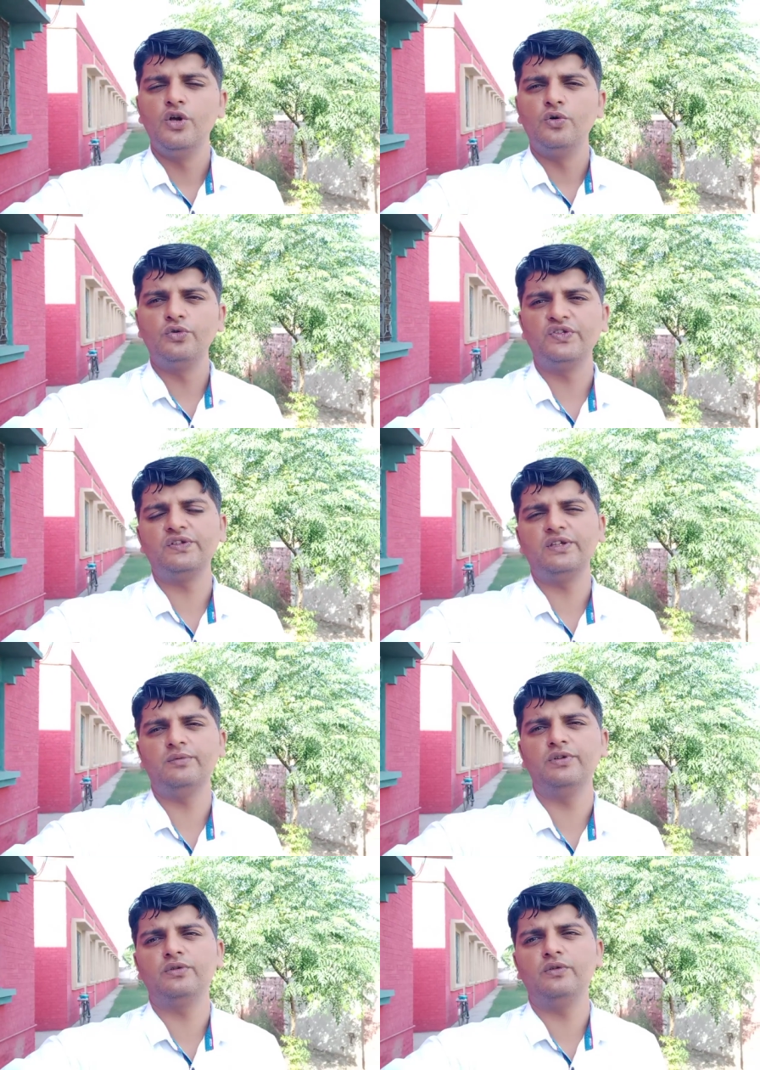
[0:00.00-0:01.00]
उसी
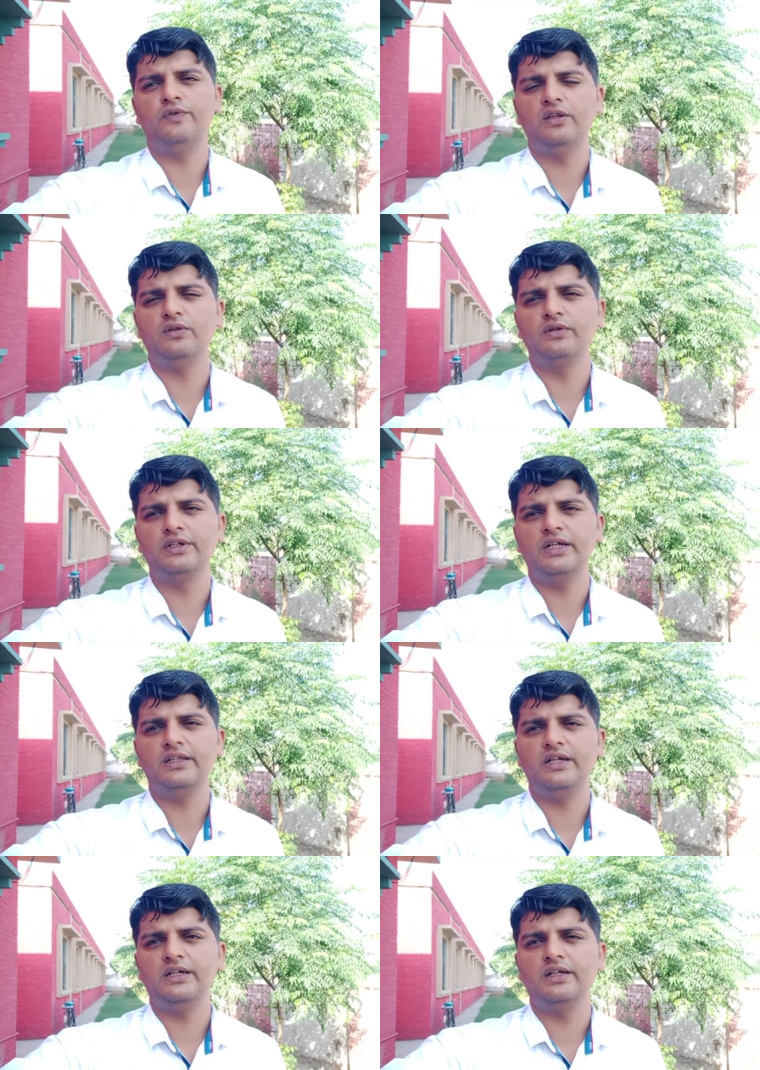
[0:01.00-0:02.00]
सिलेबस को फॉलो किया
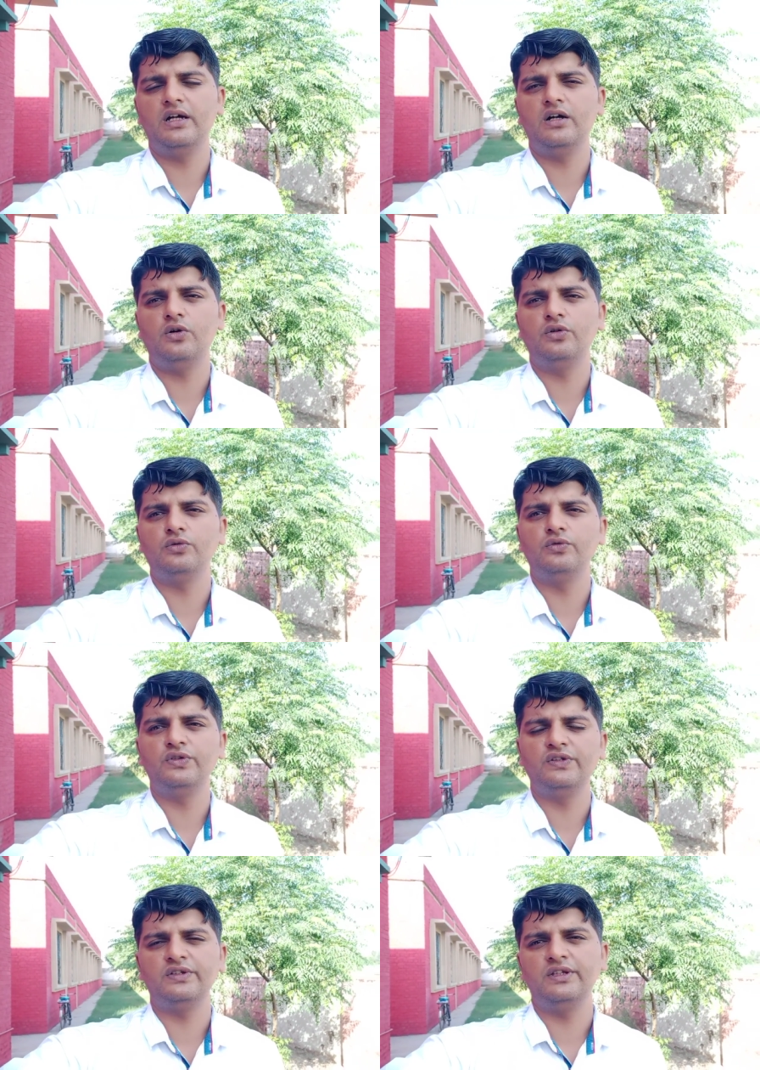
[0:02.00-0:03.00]
जाएगा और
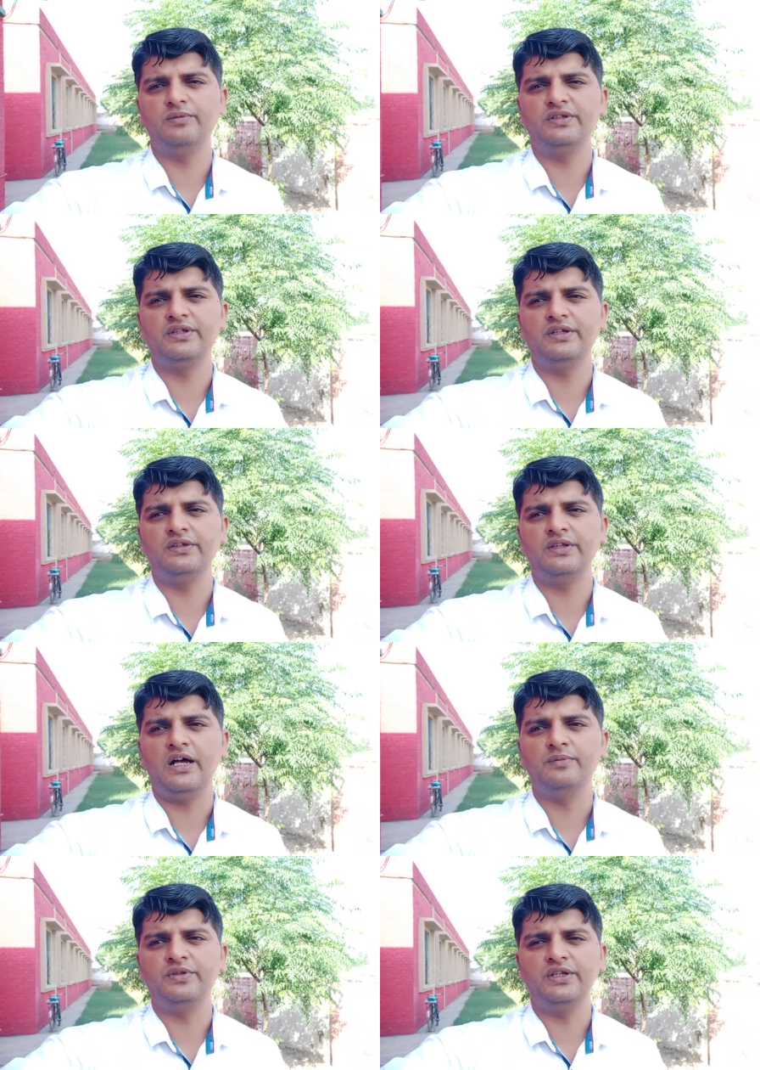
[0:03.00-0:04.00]
उसी सिलेबस के
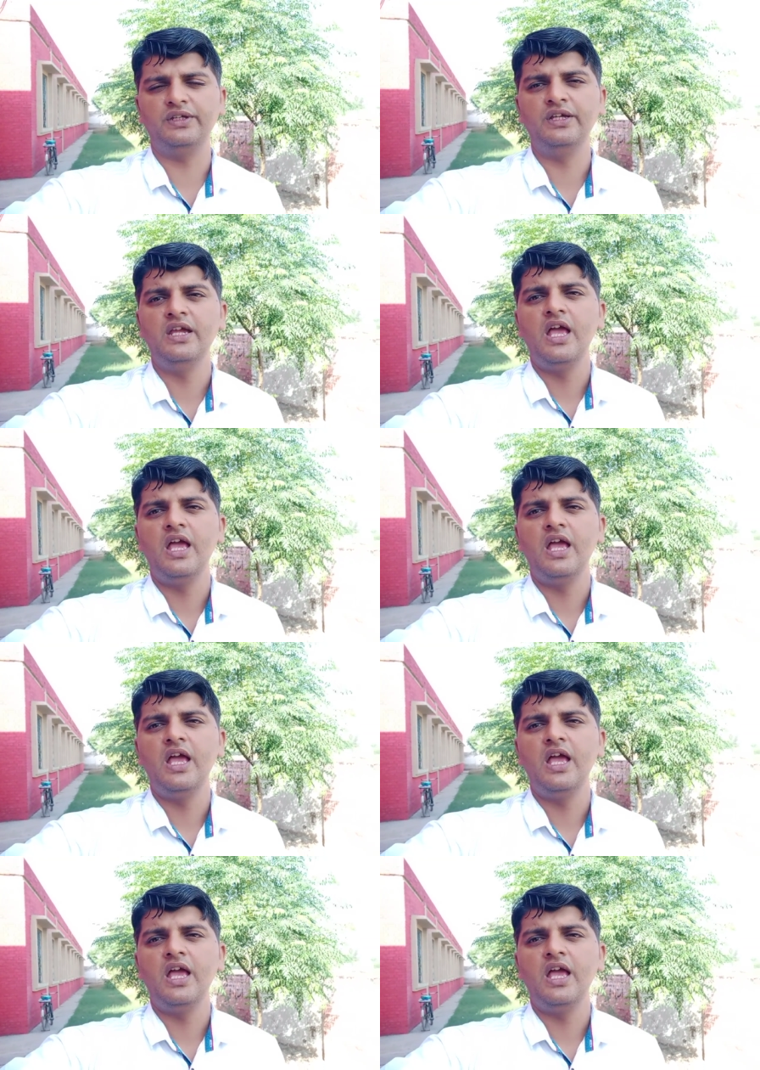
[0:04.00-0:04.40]
हिसाब से ही